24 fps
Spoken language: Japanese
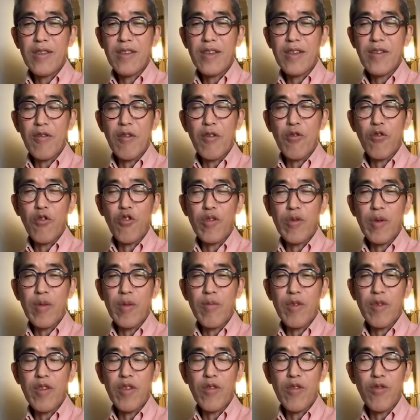じゃあ最後は国
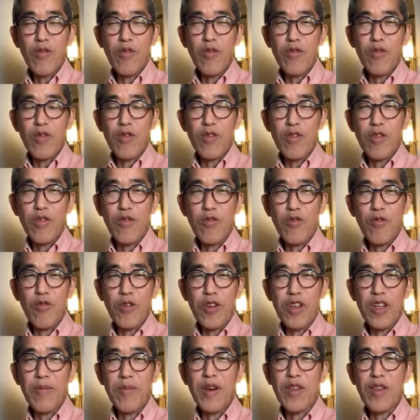民民主の主張
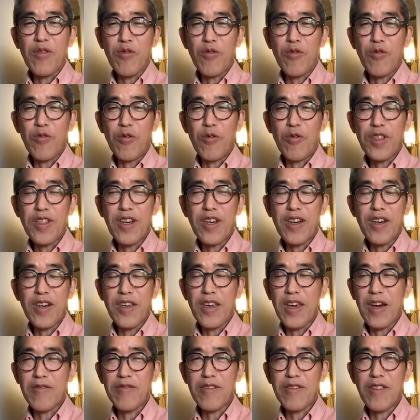を入れましょうと、ただ
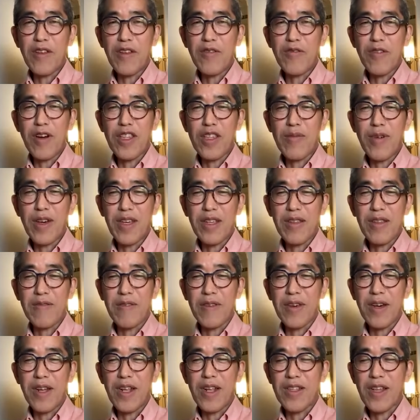178万き
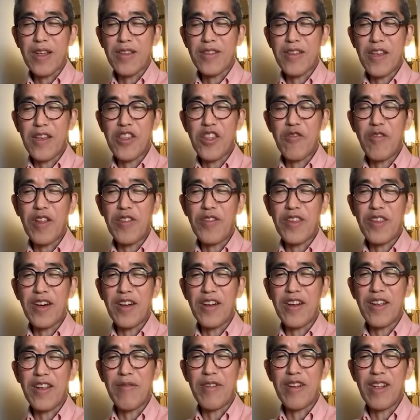ついから足して2で割っ
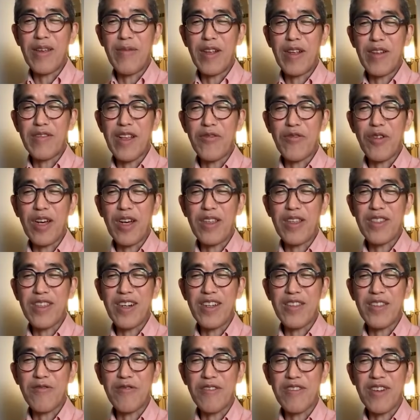たレベルだとか
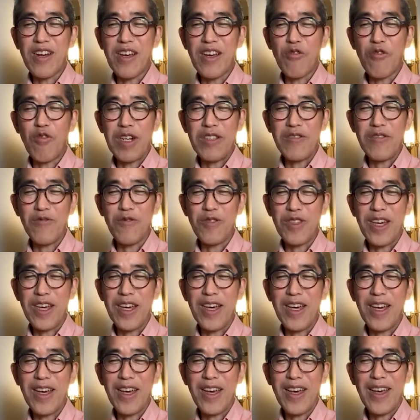さ、それぐらいで終わりそうじゃ
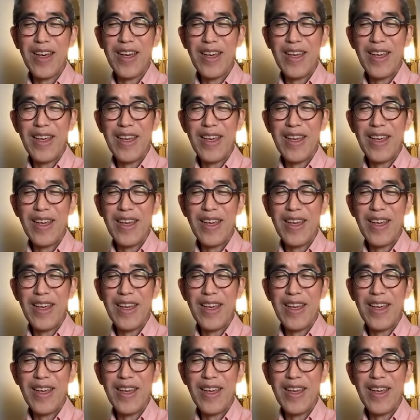ん。